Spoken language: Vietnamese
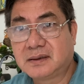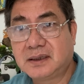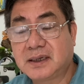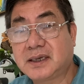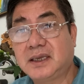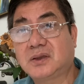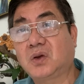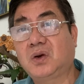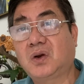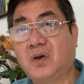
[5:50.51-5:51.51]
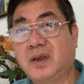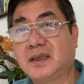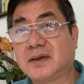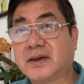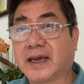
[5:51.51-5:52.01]
nhưng khi tôi nói
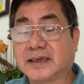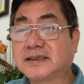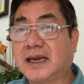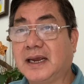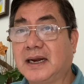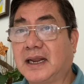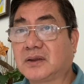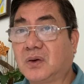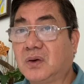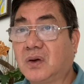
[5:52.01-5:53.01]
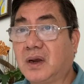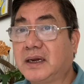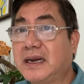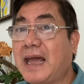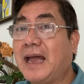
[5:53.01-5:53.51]
chữ cảnh sát là tôi nói
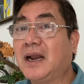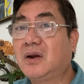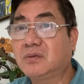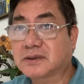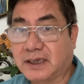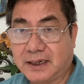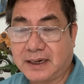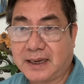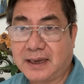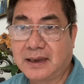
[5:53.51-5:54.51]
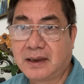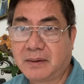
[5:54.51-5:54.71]
đang lúc xảy ra